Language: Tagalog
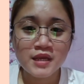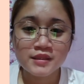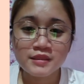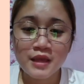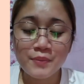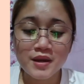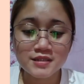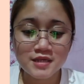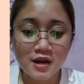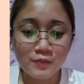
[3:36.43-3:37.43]

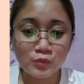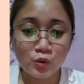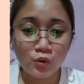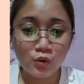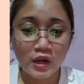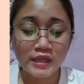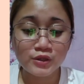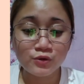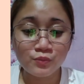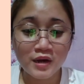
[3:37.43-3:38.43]
napakasarap tulungan
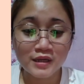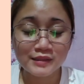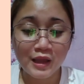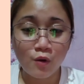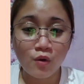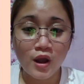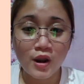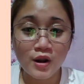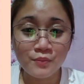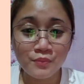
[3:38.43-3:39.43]
yung mga taong
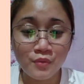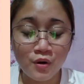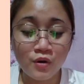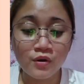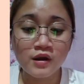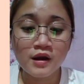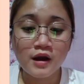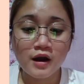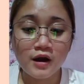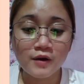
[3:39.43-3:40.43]
alam mong
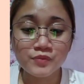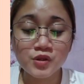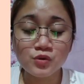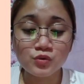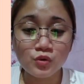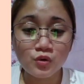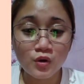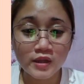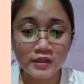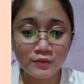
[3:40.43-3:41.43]
um,
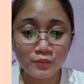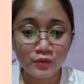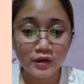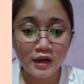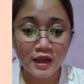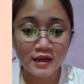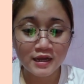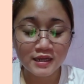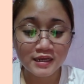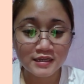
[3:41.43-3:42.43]
tinutulungan din po nila ang
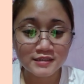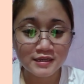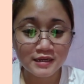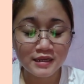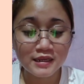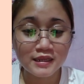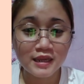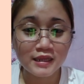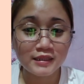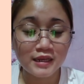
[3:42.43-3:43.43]
kanilang sarili na
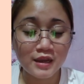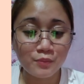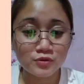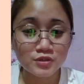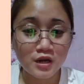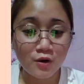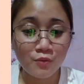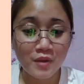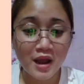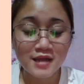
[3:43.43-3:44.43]
hindi lang po sila
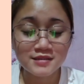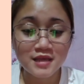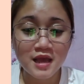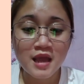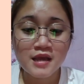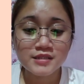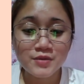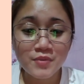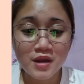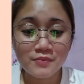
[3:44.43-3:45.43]
umaasa sa
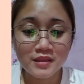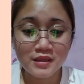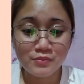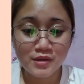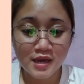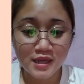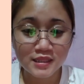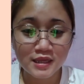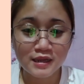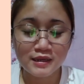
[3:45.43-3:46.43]
mga binibigay
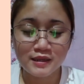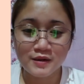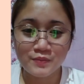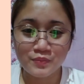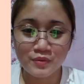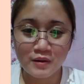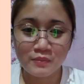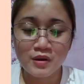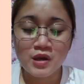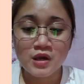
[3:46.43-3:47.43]
ni Kalingap Rab.
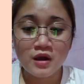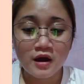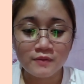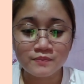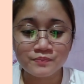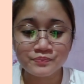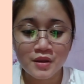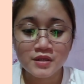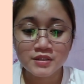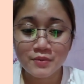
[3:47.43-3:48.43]
Um,
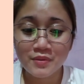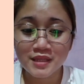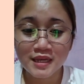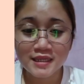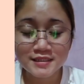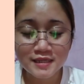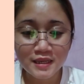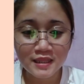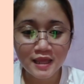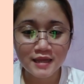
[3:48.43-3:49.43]
sa madaling
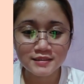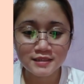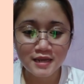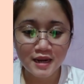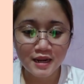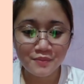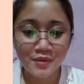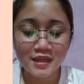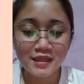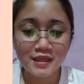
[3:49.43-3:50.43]
salta, si Nanay
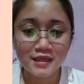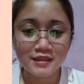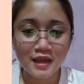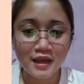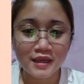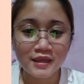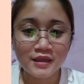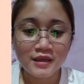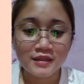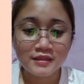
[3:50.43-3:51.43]
Maylin ay
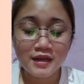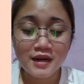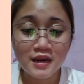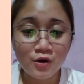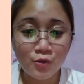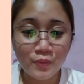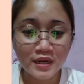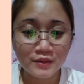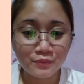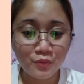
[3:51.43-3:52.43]
naglalako pa
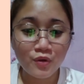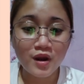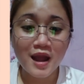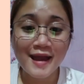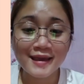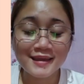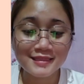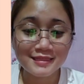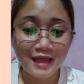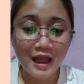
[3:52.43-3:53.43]
rin po kahit
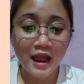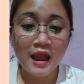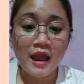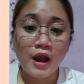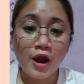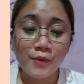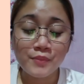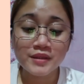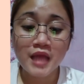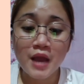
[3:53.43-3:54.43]
na uh,
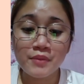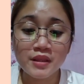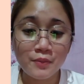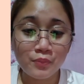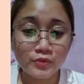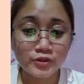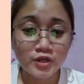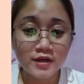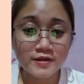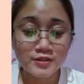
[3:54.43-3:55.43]
madami na po
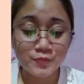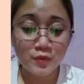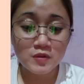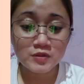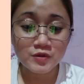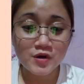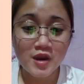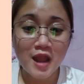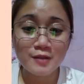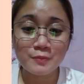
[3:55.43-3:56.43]
siyang sponsor
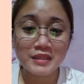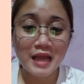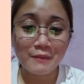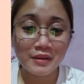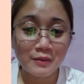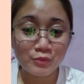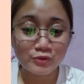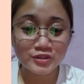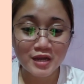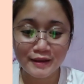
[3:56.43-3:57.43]
at madami na po
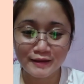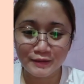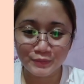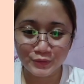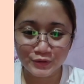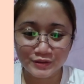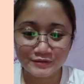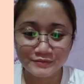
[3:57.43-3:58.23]
siyang ipon.